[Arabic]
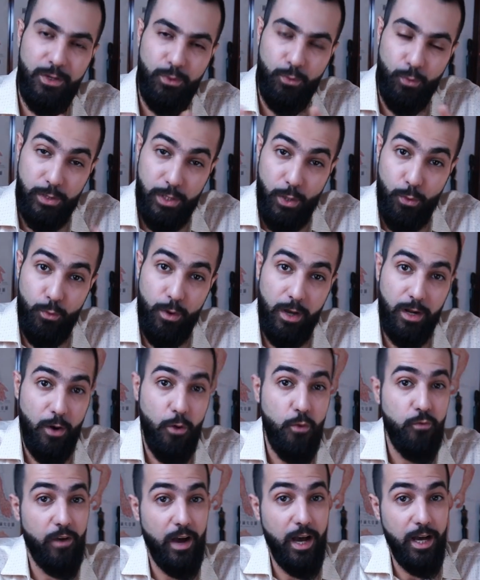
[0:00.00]
وصوره
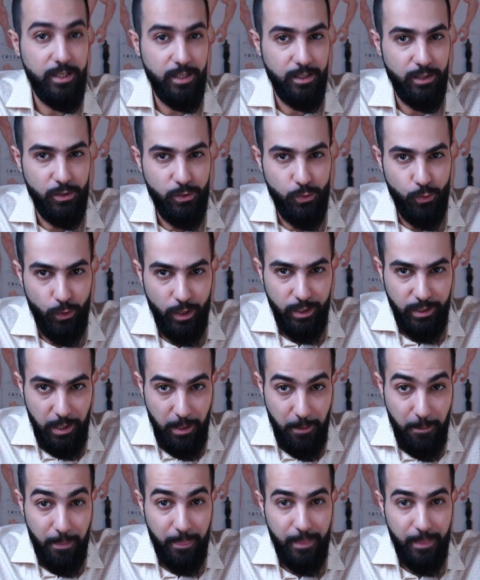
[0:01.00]
فأحسن صورته